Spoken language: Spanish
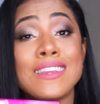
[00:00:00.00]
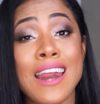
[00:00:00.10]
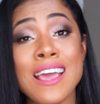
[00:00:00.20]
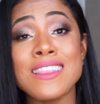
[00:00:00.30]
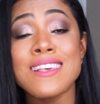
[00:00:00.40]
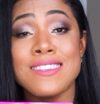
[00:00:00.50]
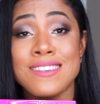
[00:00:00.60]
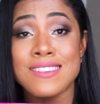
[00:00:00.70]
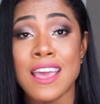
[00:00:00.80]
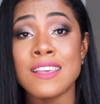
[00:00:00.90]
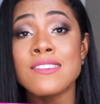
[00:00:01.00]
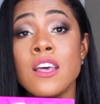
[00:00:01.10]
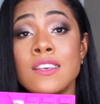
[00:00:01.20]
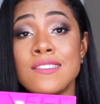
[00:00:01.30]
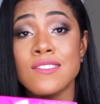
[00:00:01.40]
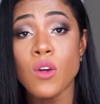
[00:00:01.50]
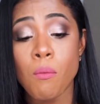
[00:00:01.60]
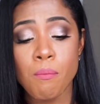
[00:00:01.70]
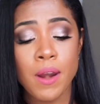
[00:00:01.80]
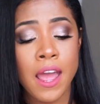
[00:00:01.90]
trae 16
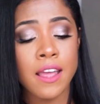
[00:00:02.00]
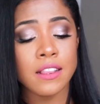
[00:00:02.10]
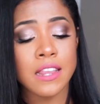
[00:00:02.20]
sombra,